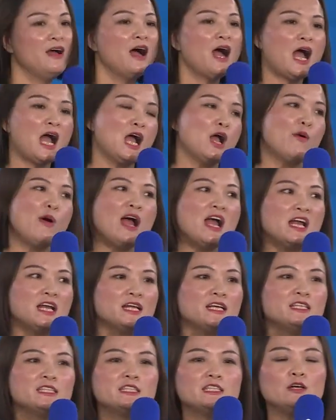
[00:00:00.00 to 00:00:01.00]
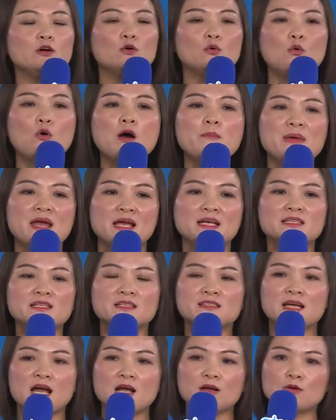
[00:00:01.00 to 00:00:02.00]
海外领袖。我每一次
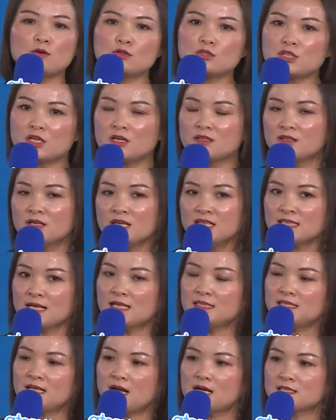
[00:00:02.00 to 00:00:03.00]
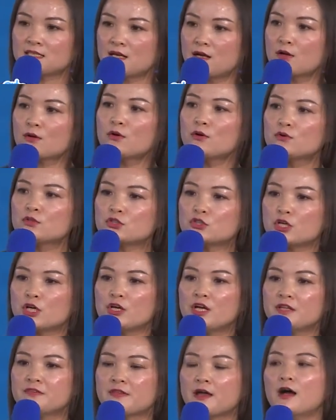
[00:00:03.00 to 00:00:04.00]
参工学参加成功学
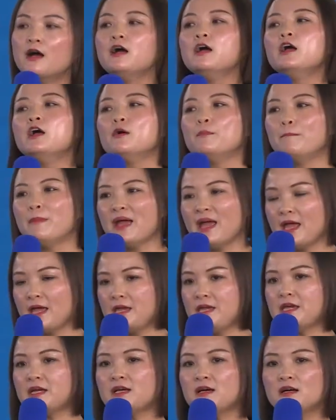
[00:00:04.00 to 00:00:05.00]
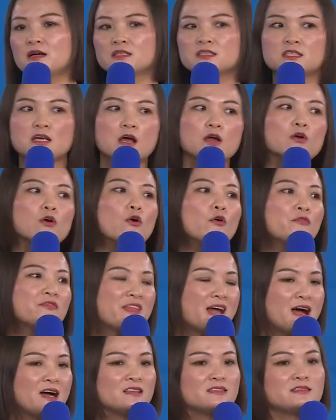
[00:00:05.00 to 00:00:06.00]
院的每一个成功
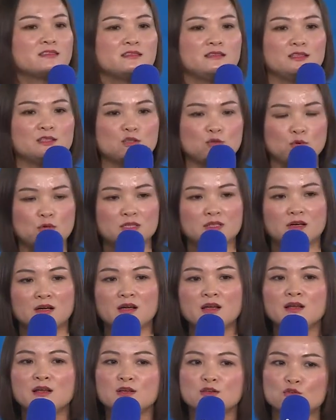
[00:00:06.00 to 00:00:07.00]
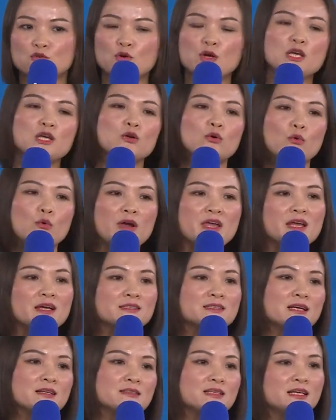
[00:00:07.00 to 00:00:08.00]
大师说的，所以我也
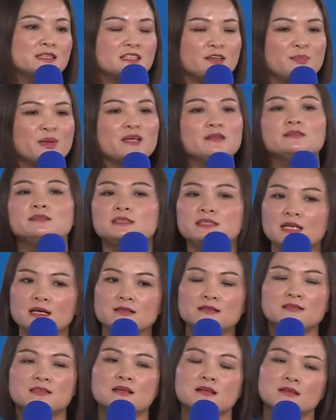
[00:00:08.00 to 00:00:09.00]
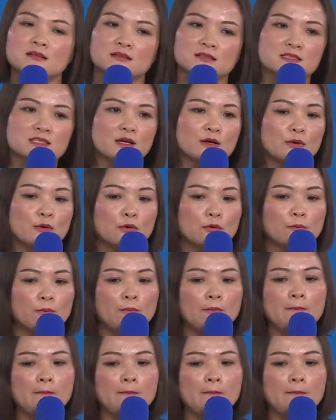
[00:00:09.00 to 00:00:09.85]
站在这边见证了成功。